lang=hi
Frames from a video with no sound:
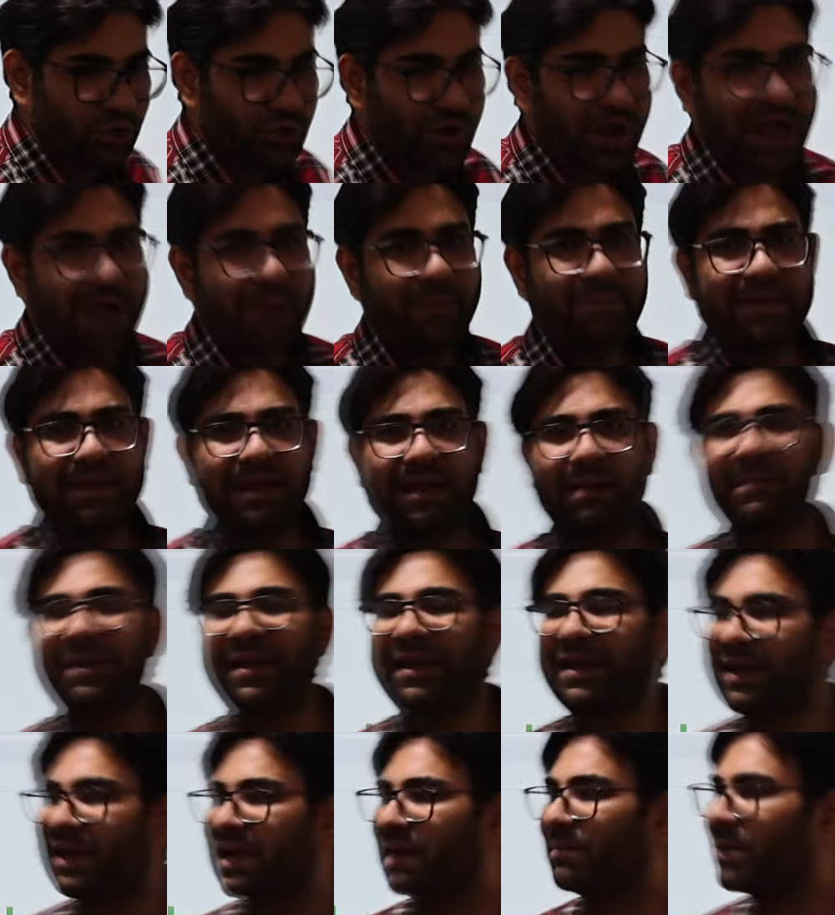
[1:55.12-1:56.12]
तो अभी
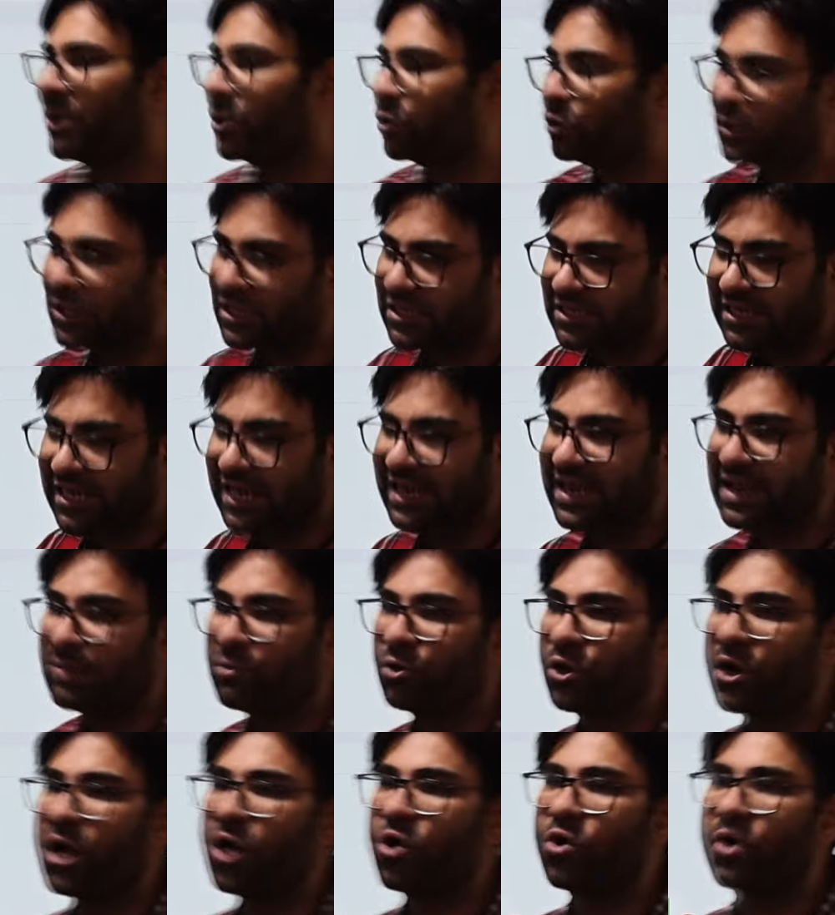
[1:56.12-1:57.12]
अमेरिका में कुछ अच्छा या
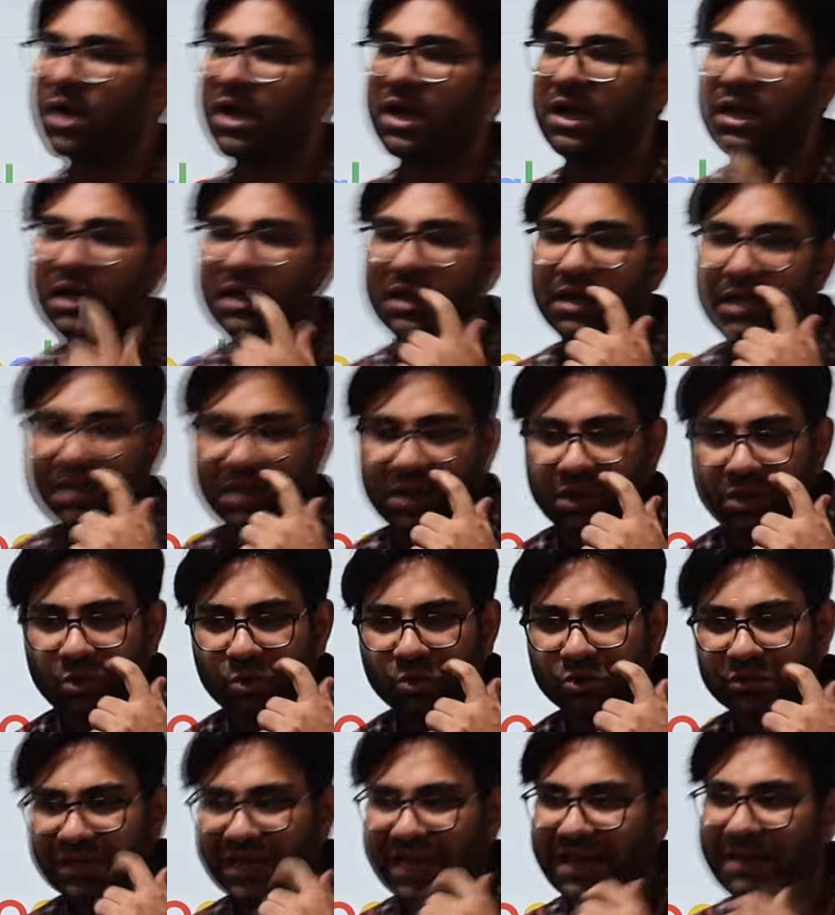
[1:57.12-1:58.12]
बुरा होगा
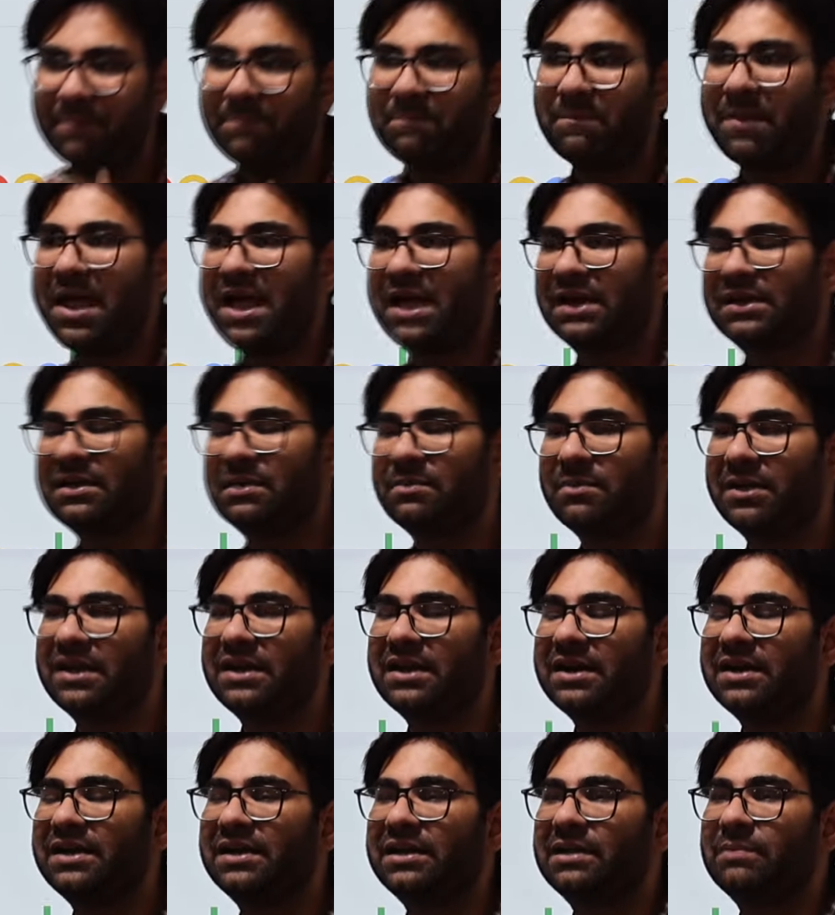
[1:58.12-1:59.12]
उसका इम्पैक्ट हमारी
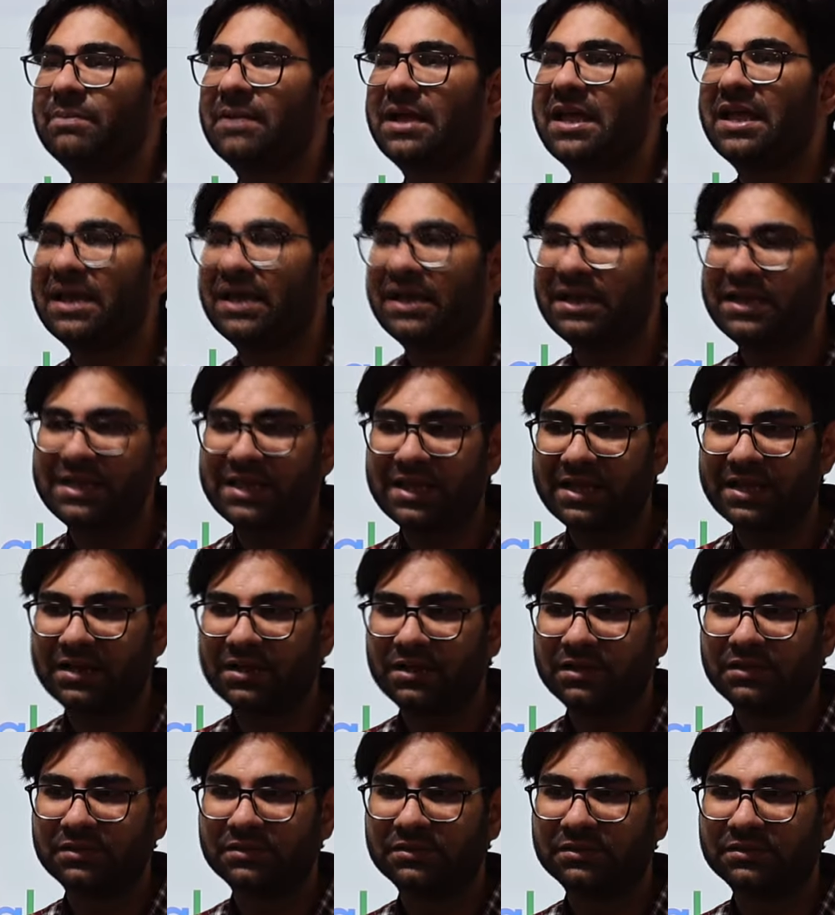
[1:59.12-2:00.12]
कंट्री पे आएगा नहीं आएगा